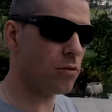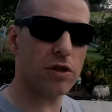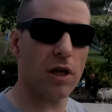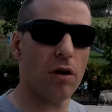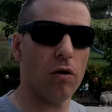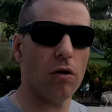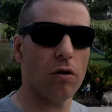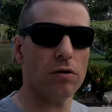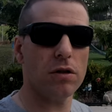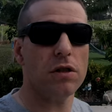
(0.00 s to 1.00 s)
comme ça
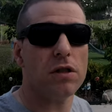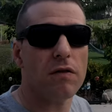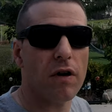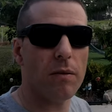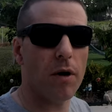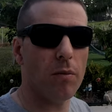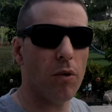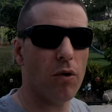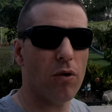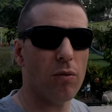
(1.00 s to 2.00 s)
si c'est vraiment
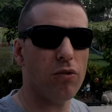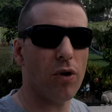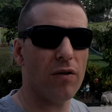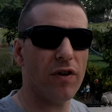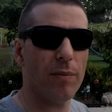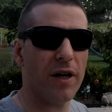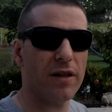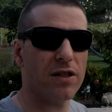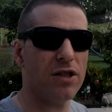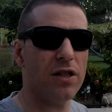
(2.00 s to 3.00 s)
bon on pourra faire
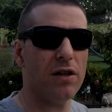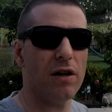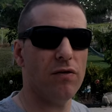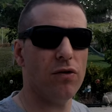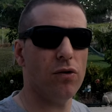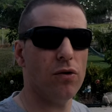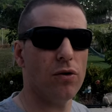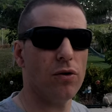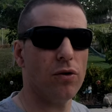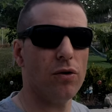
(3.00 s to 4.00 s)
partager euh, l'info
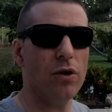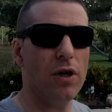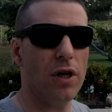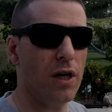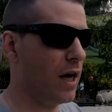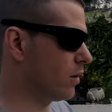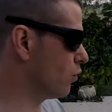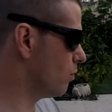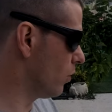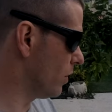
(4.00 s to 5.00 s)
euh, à
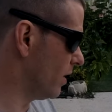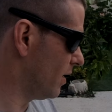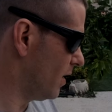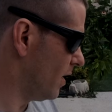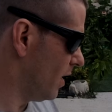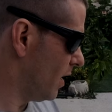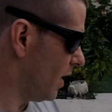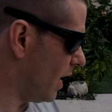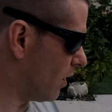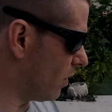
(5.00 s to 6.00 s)
tout le monde.
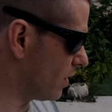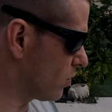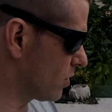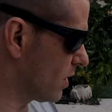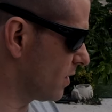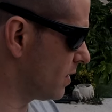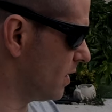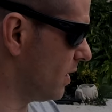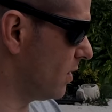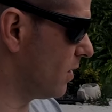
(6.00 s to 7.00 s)
Alors elles sont censées